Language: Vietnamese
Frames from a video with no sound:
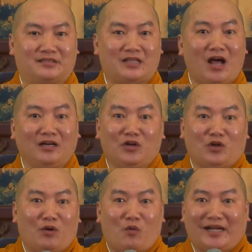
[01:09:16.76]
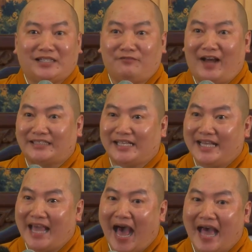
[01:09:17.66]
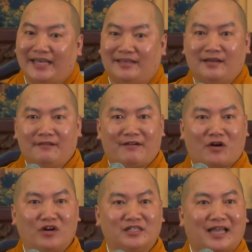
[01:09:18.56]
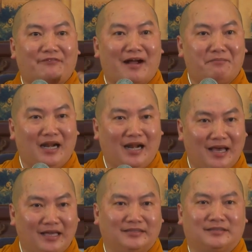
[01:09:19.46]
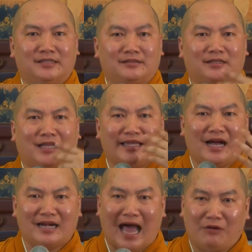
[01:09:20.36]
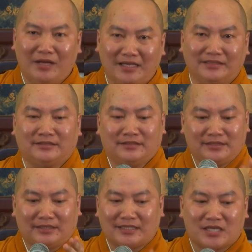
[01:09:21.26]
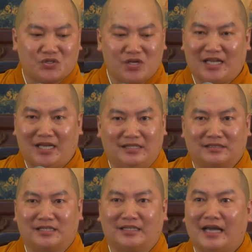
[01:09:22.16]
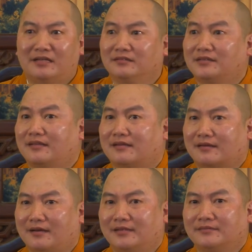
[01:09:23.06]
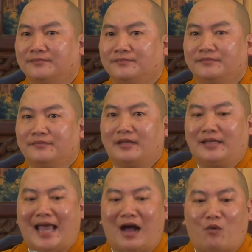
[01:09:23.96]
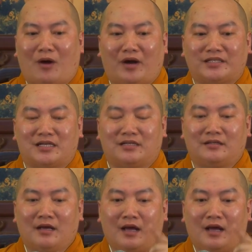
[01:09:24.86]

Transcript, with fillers: Đó, nói chung là quá trình phát triển dài, và con người ta văn minh lên, người ta nhân đạo lên, người ta sẽ suy nghĩ được những cái hướng tích cực hơn. Và qua quá trình